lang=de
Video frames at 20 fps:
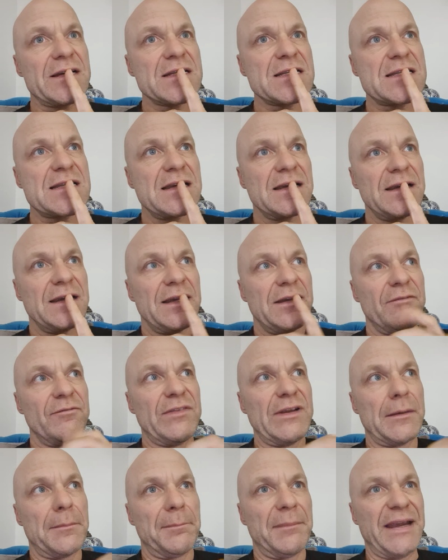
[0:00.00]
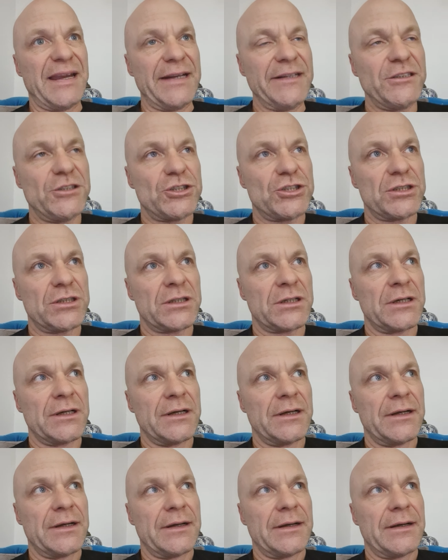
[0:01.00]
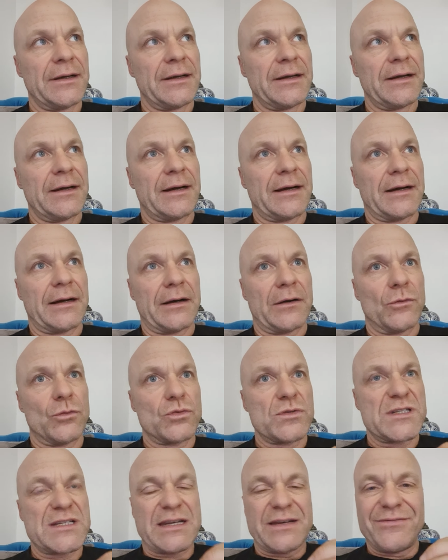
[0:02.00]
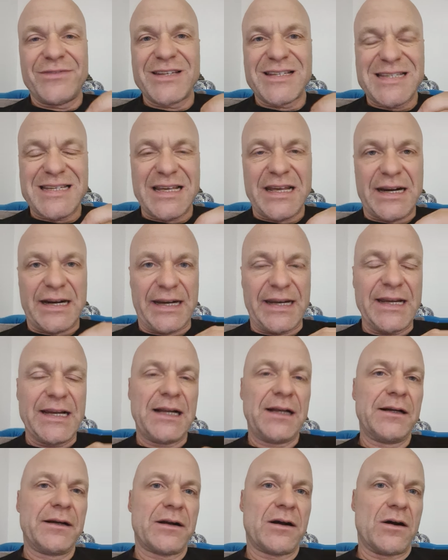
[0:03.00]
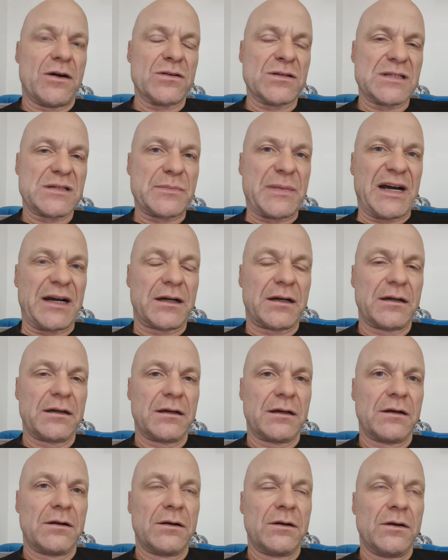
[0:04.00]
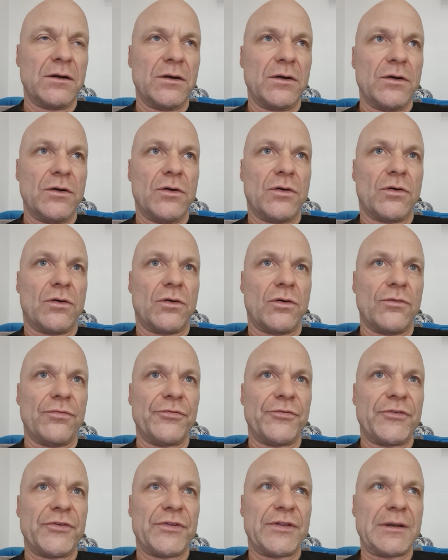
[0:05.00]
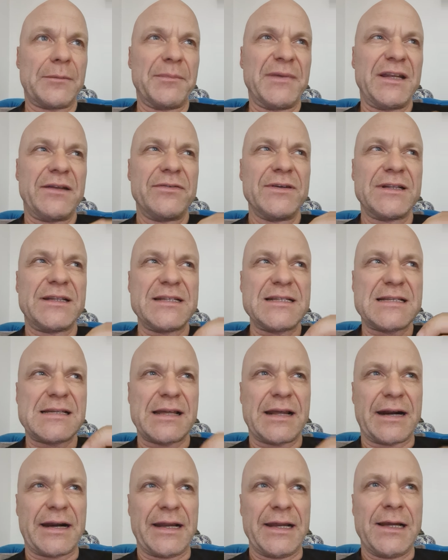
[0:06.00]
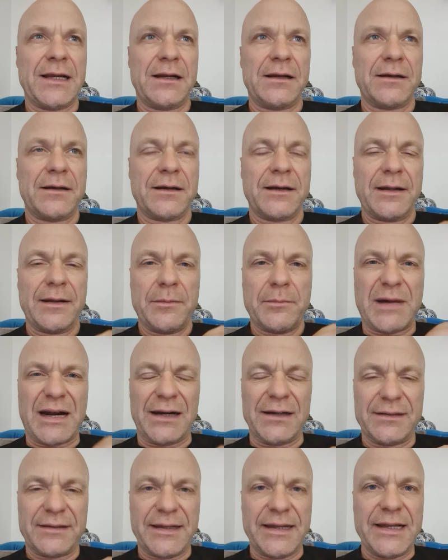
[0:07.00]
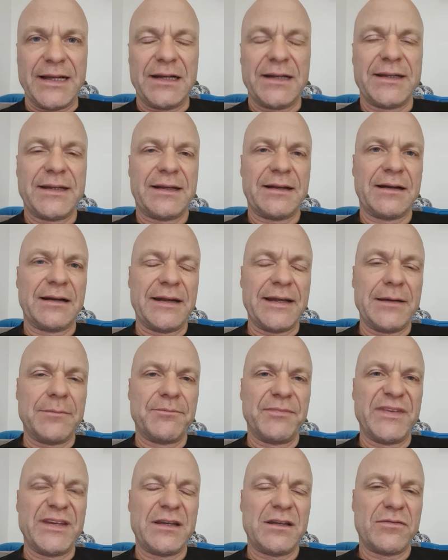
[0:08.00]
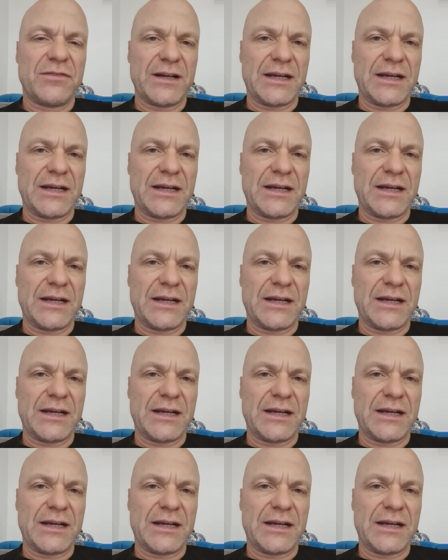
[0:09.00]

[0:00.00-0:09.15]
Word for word: dass wir Menschen äh, uns gewisse Regeln ausmachen und damit wir diese Regeln im alltäglichen Leben nicht